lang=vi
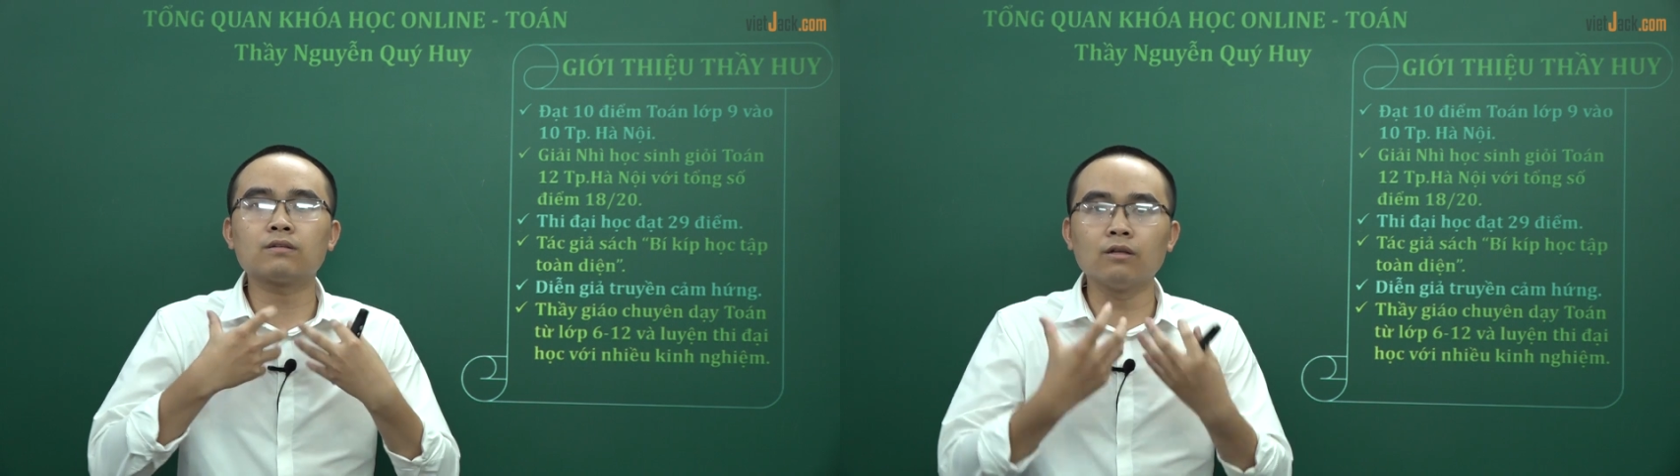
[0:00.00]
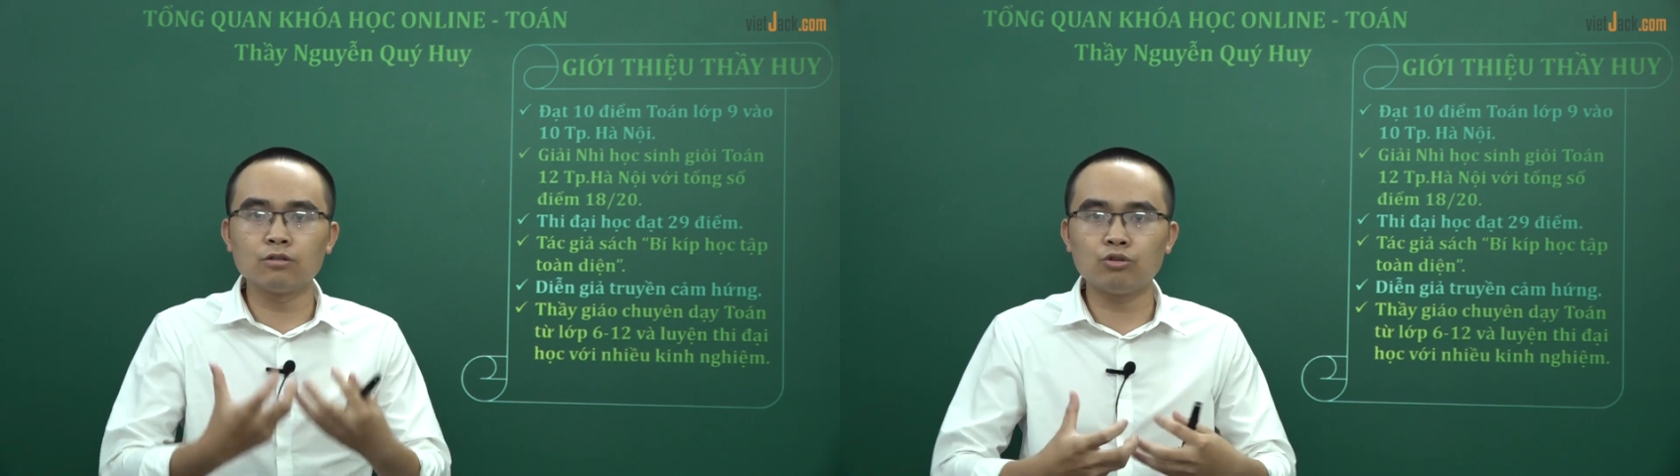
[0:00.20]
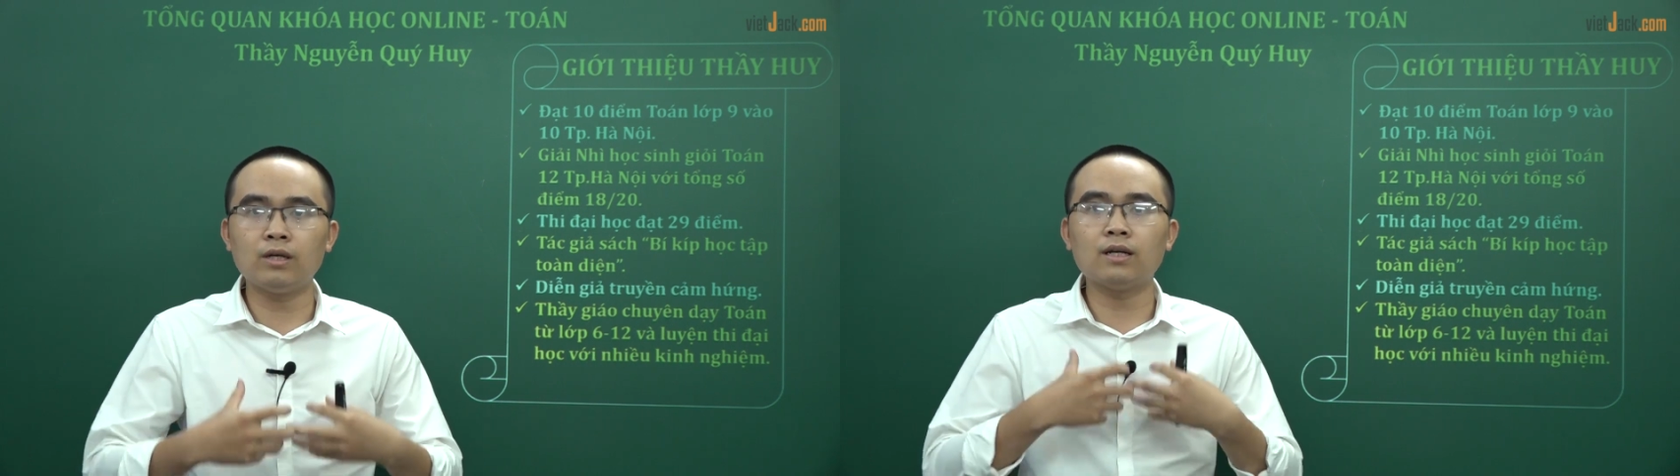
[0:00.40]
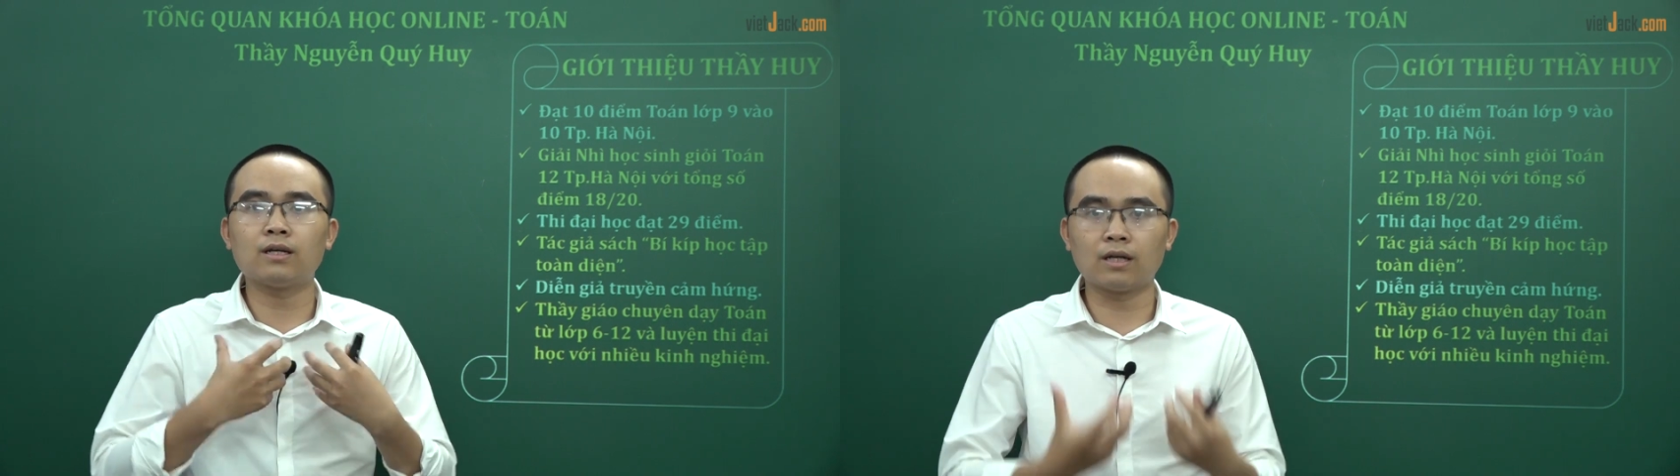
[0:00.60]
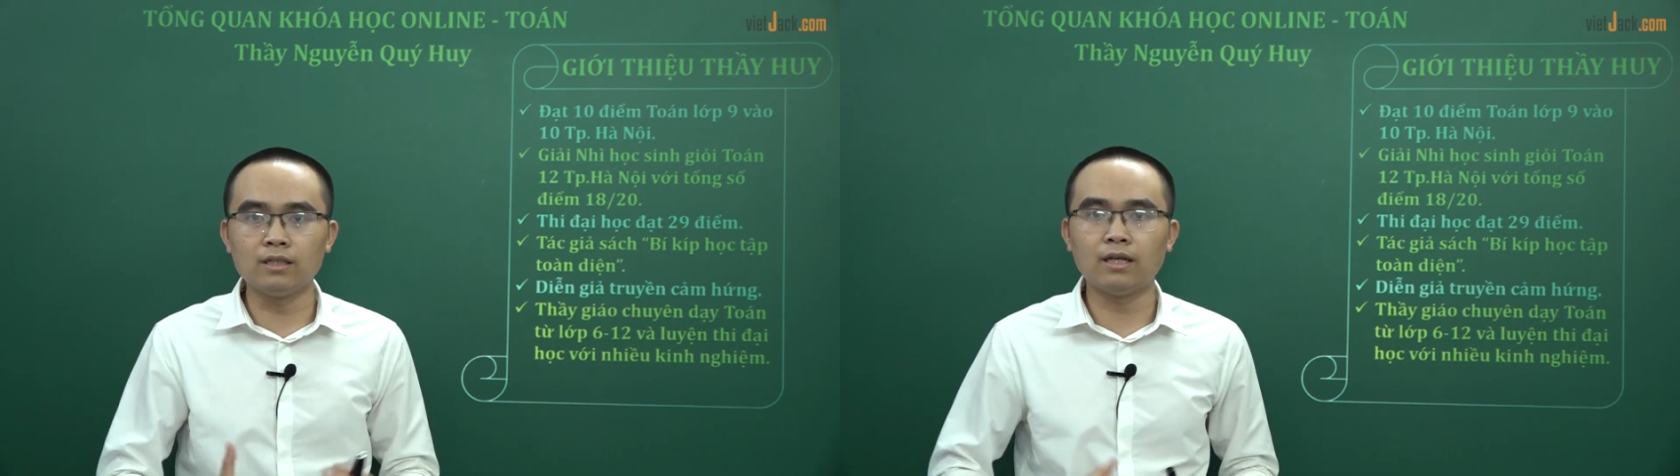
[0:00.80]
tư duy,
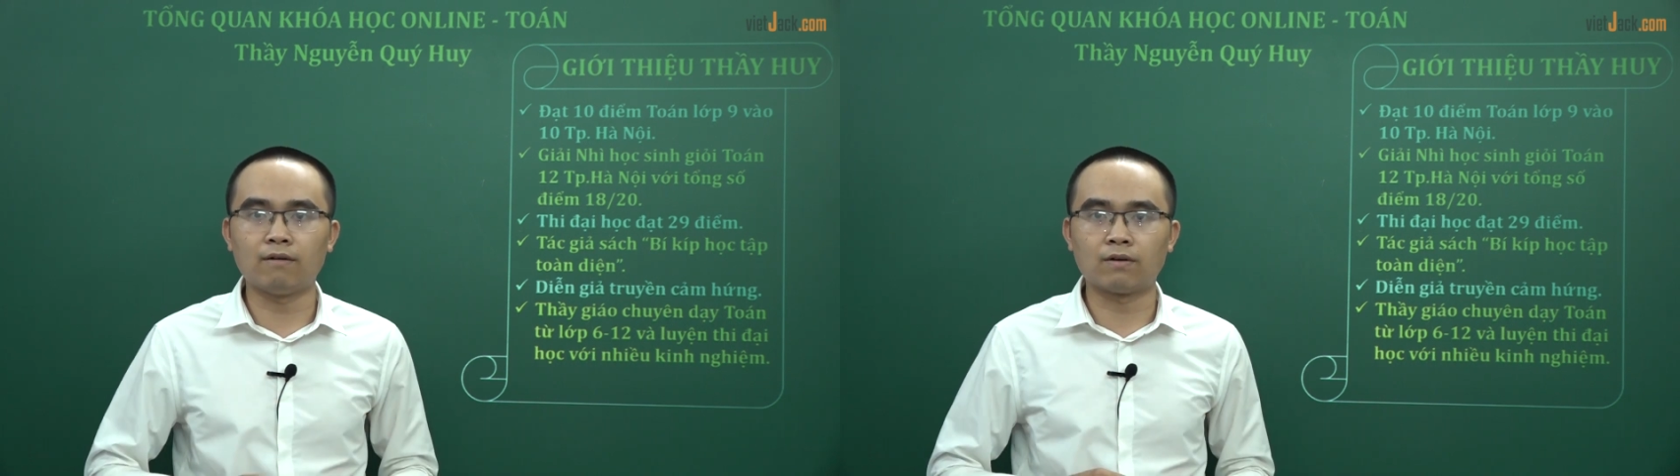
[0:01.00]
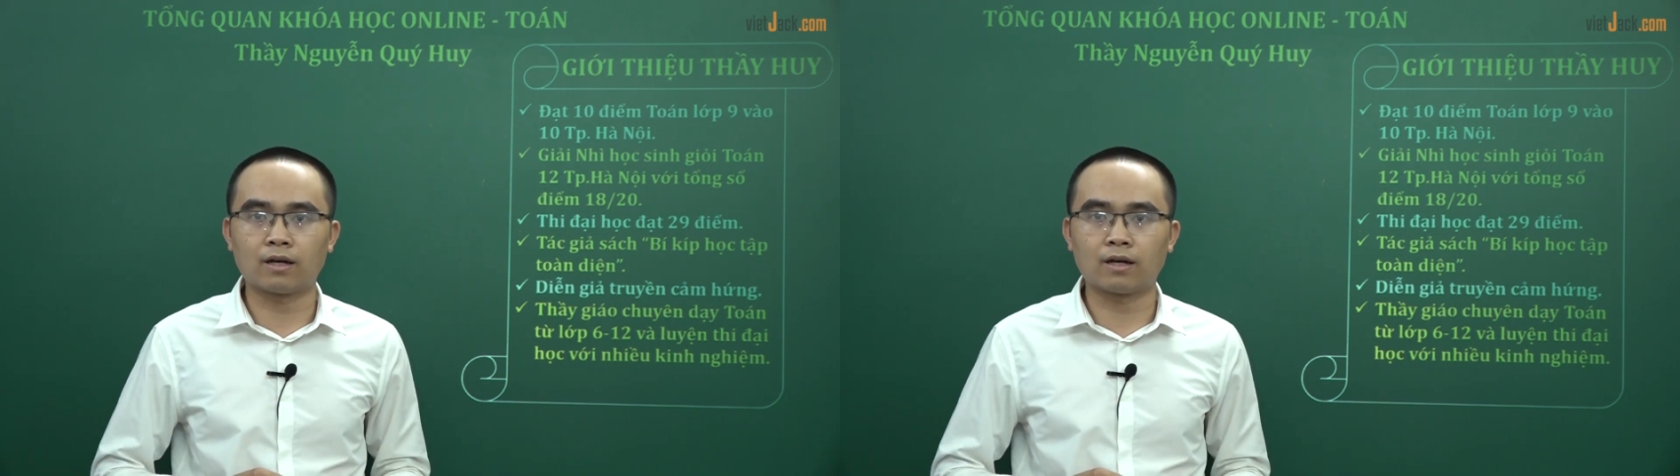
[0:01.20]
kinh nghiệm và